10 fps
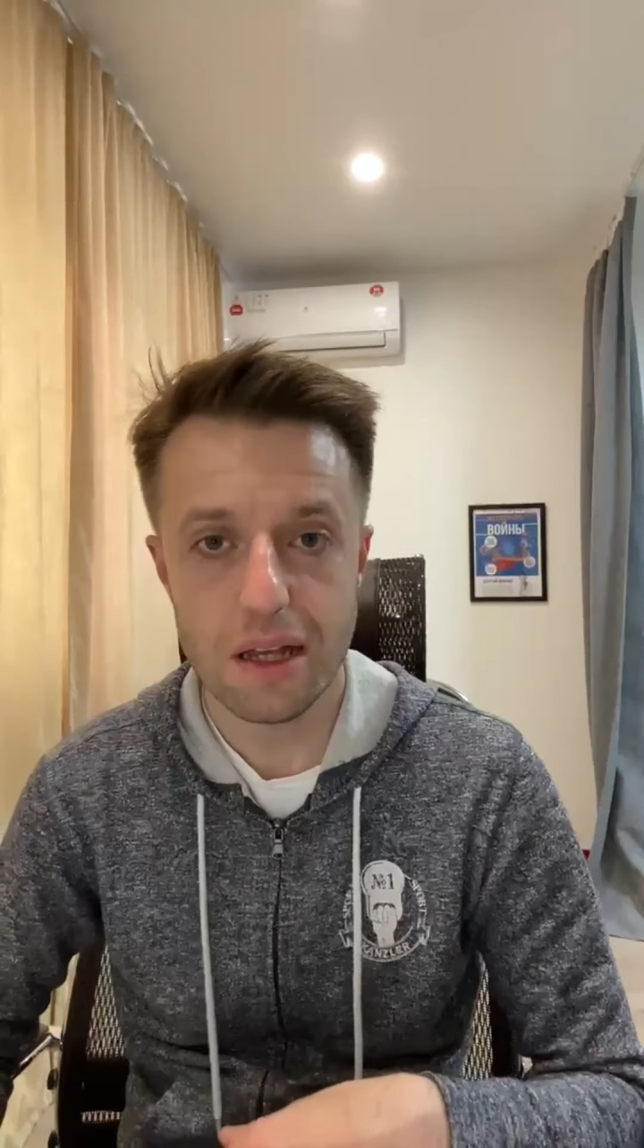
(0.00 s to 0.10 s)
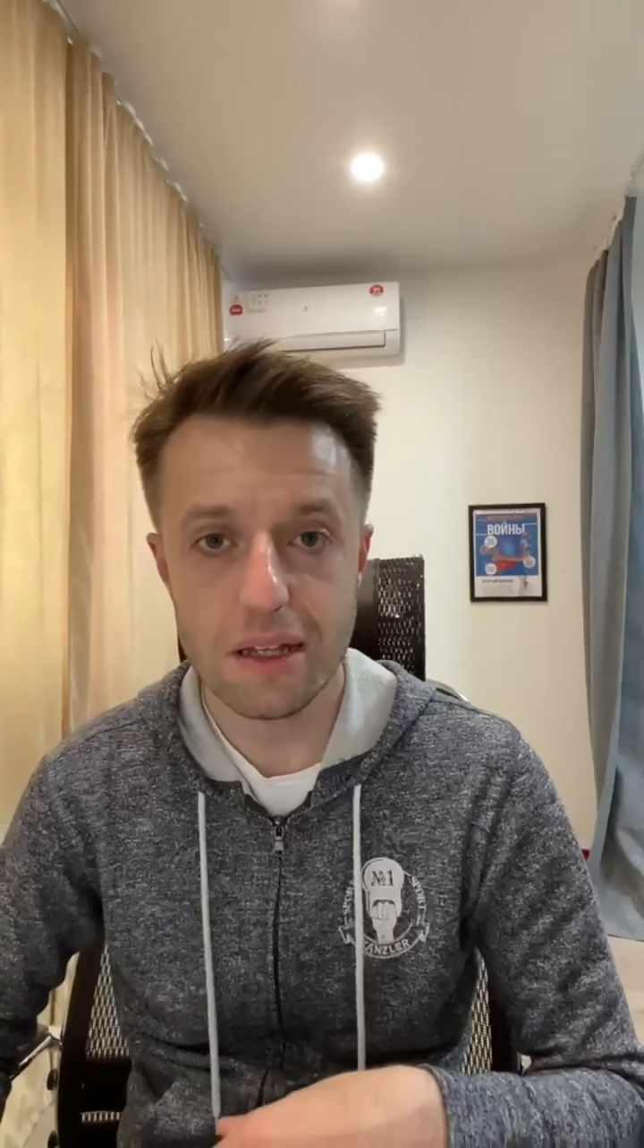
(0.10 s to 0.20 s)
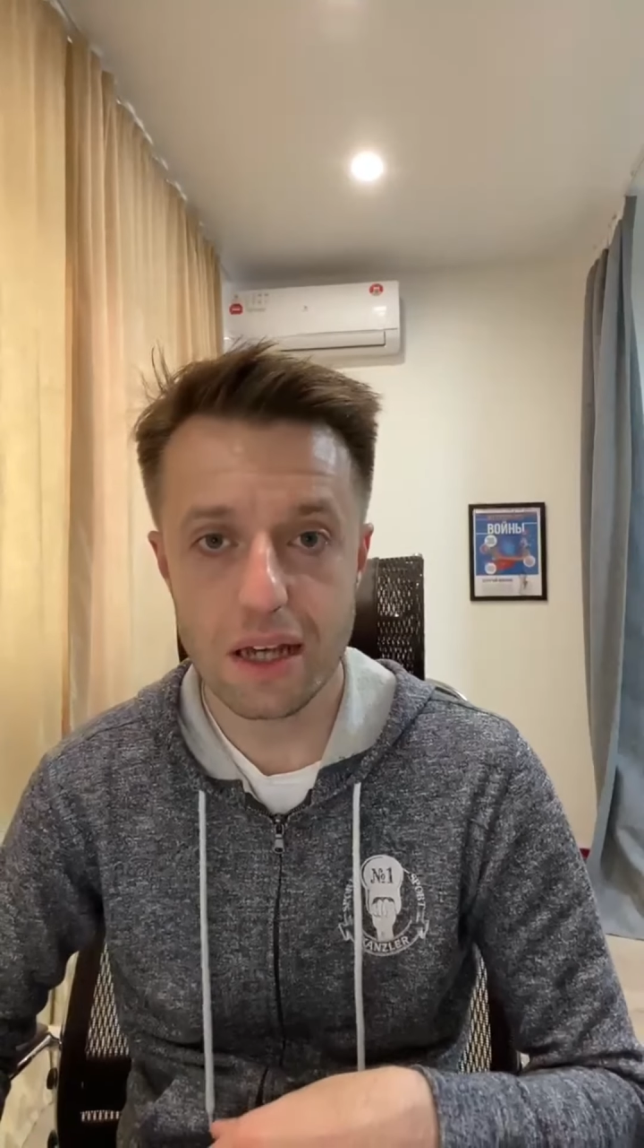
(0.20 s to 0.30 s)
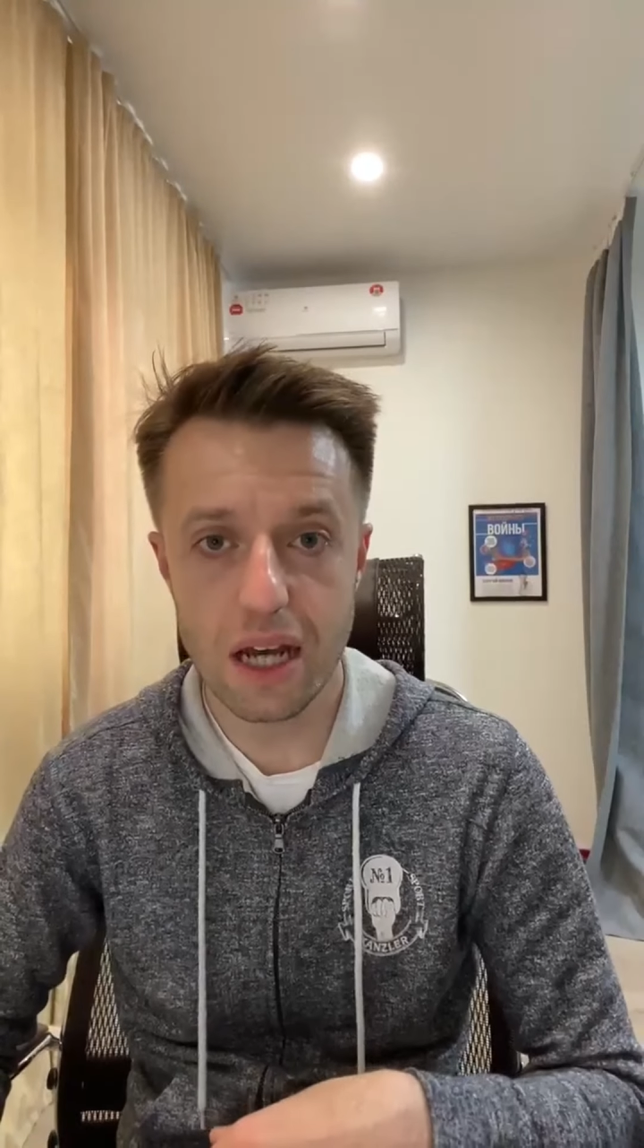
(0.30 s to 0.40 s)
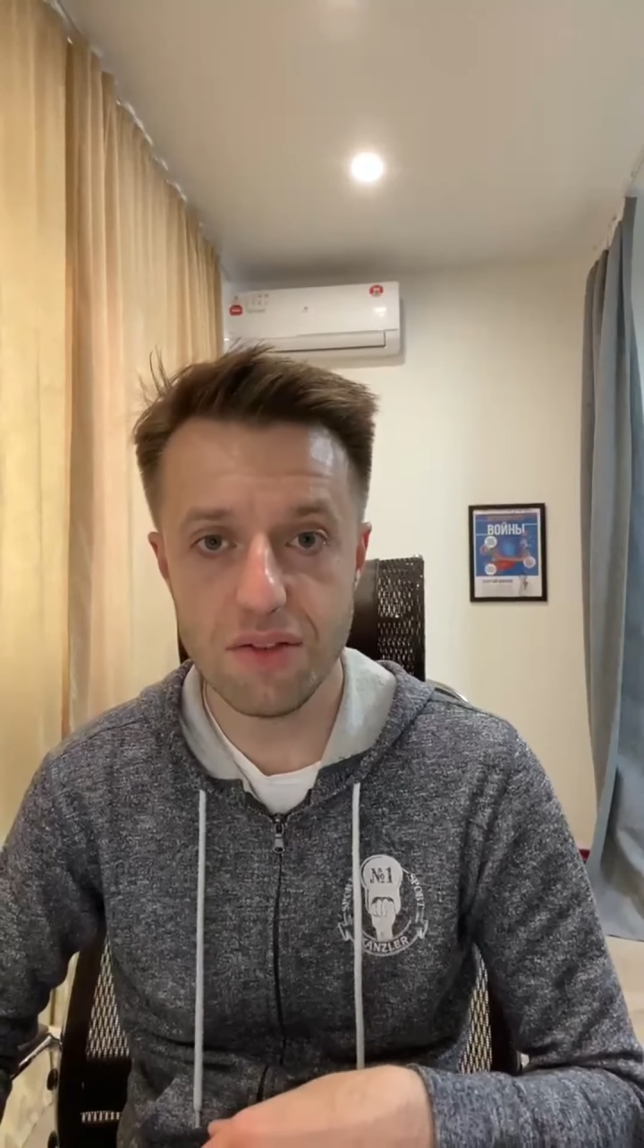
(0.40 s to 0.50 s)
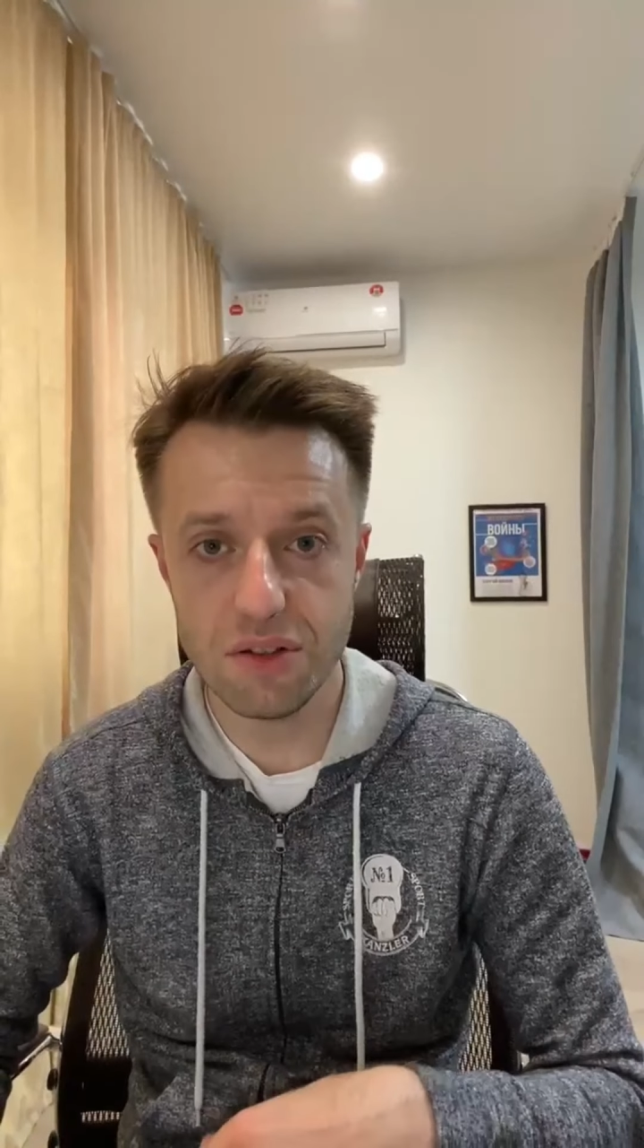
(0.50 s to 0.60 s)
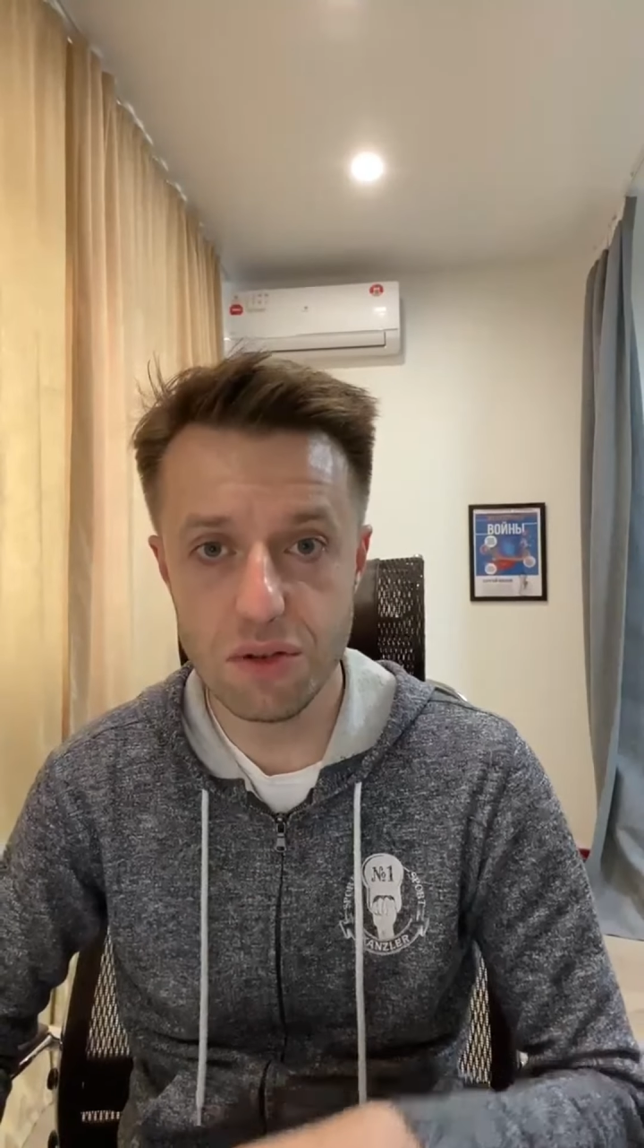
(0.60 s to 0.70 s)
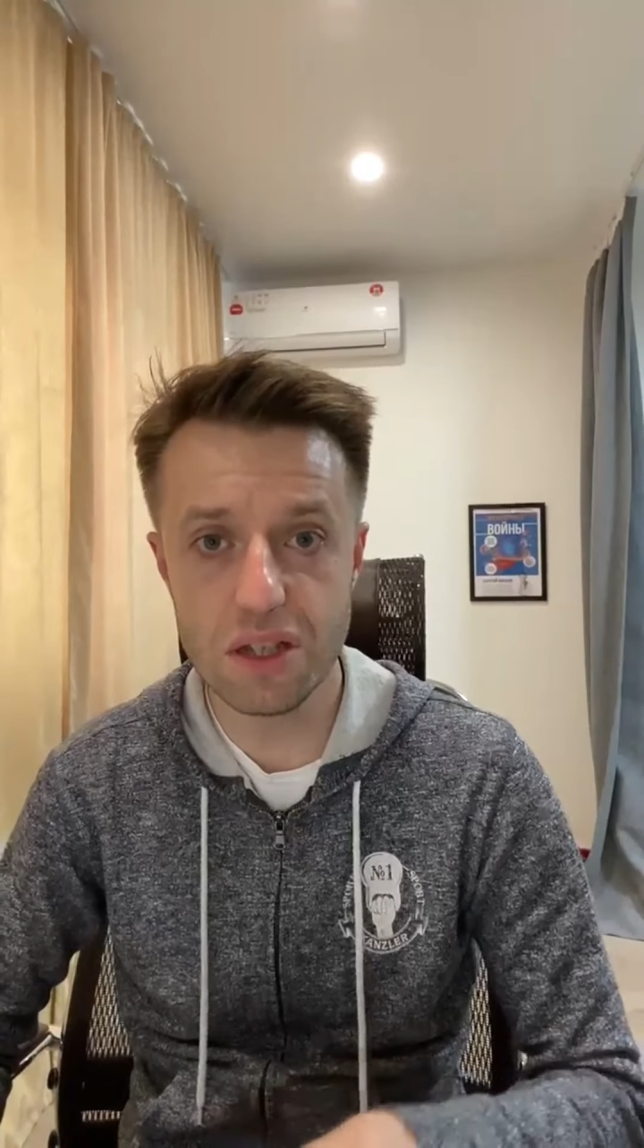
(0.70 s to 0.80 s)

И, скорее всего,